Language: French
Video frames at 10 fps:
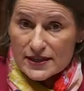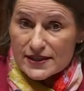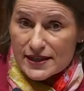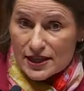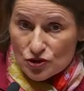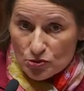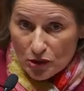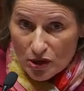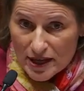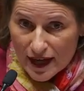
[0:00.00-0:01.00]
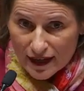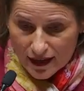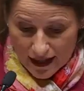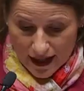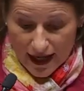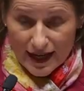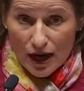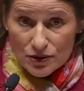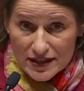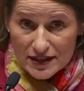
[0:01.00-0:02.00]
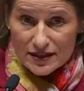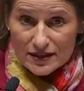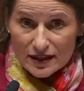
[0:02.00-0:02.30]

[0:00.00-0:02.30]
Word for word: c'est une première, là aussi.